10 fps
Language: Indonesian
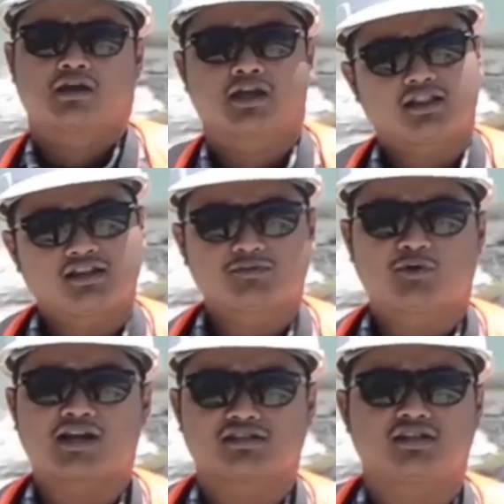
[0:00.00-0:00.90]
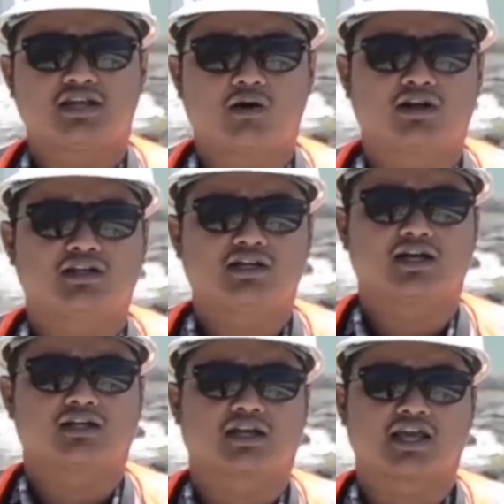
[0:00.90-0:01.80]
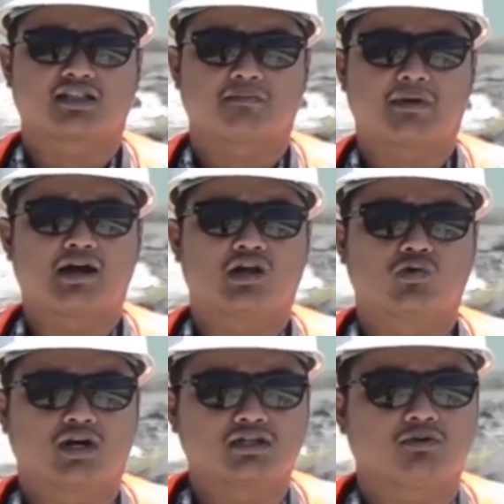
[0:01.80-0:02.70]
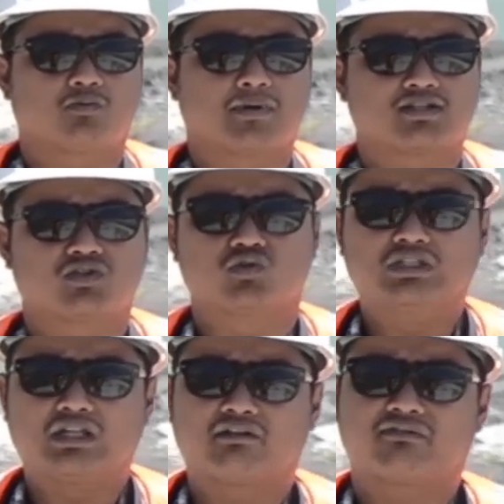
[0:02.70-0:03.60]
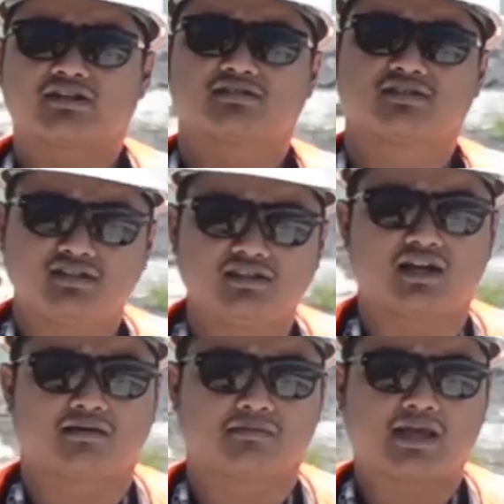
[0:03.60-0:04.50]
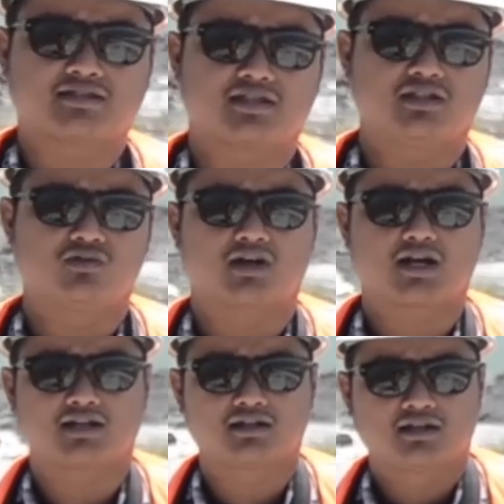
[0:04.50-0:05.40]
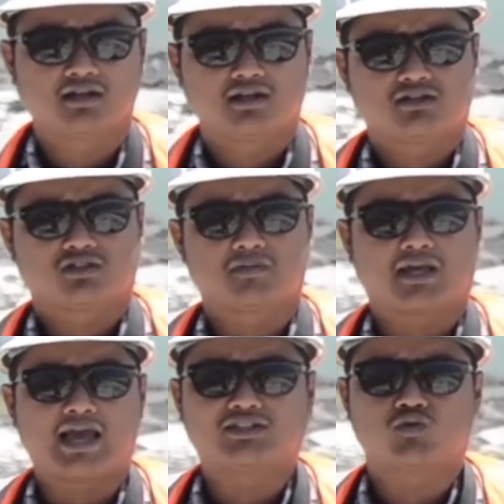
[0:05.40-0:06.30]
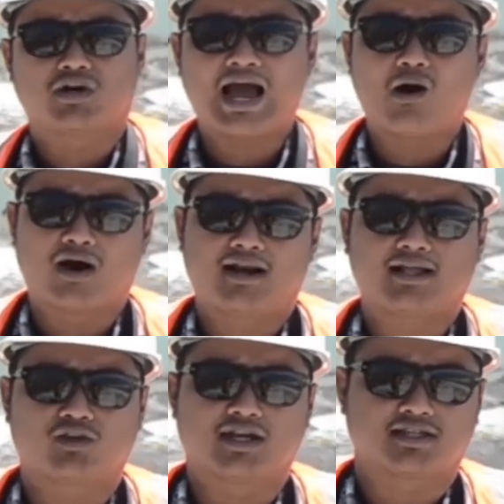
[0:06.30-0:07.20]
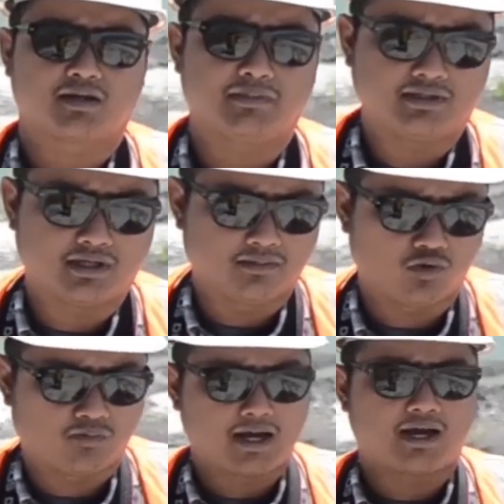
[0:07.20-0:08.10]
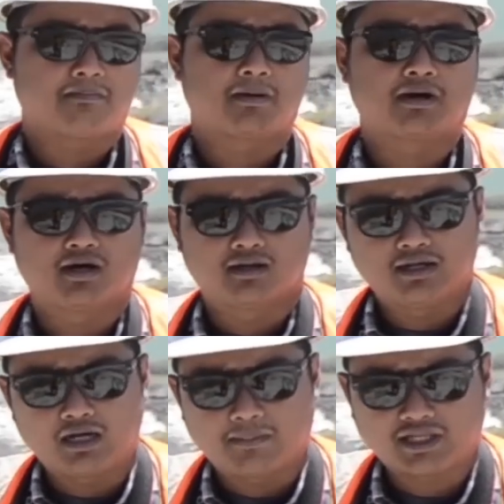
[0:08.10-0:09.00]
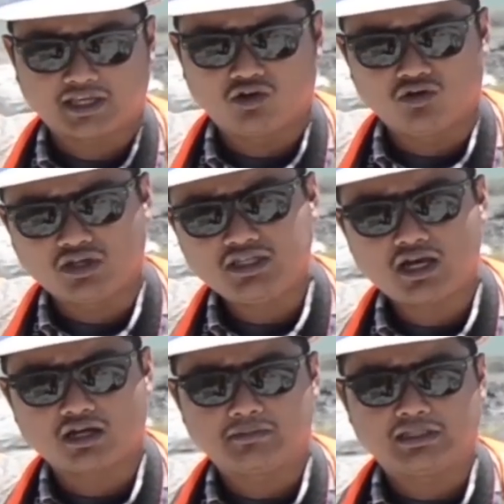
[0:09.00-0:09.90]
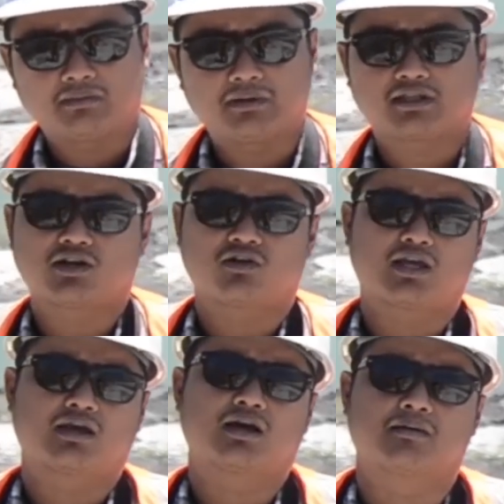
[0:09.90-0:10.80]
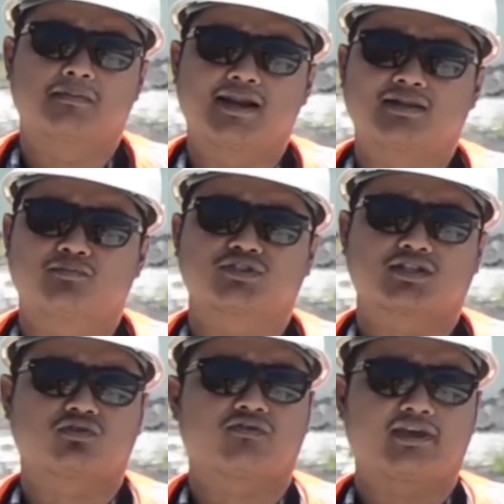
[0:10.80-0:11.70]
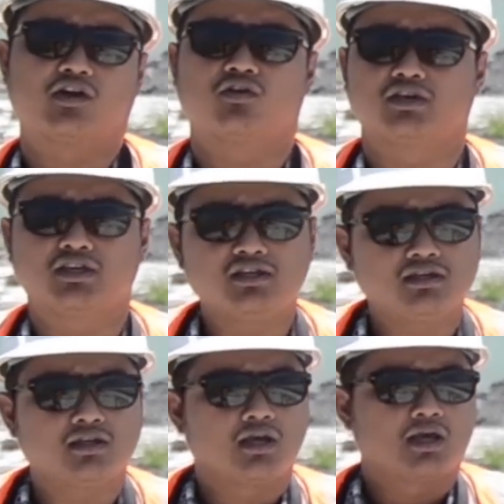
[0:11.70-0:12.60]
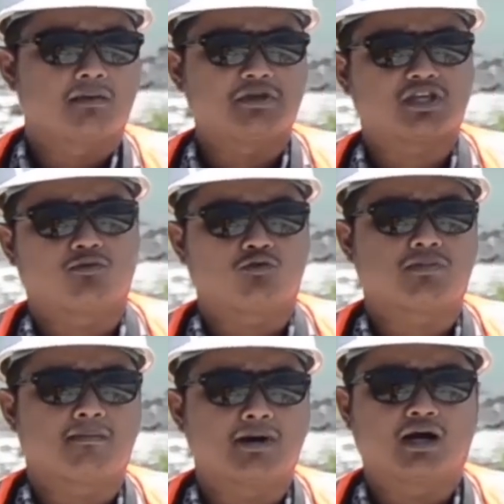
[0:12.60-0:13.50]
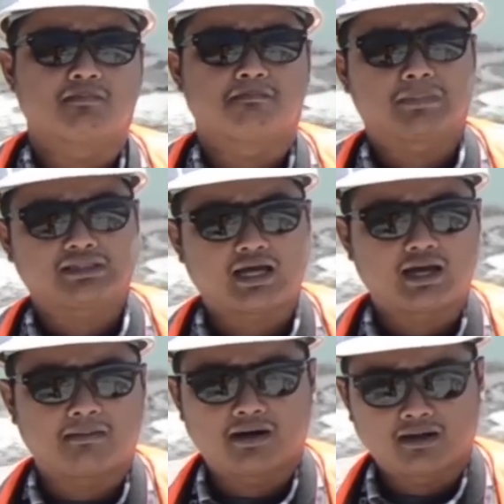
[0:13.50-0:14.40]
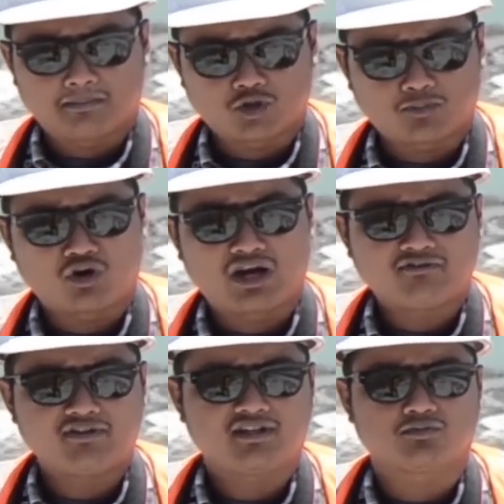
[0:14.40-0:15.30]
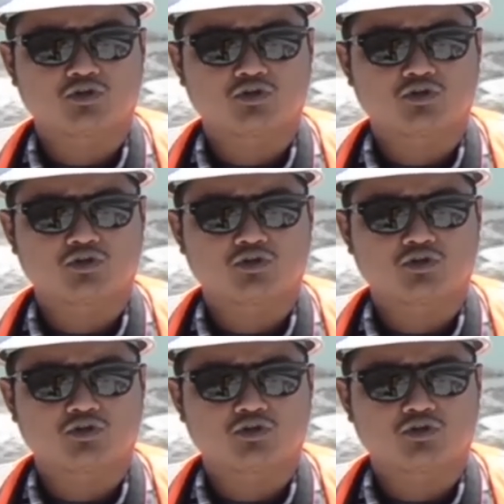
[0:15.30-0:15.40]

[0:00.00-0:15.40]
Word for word: Kegiatan eksplorasi diawali dengan kegiatan pendahuluan berupa studi referensi yang biasanya digunakan sebagai acuan awal atau dasar eh, berupa eh, dari peta geologi yang diterbitkan oleh Badan Pusat Survei Geologi, bisa berupa peta topografi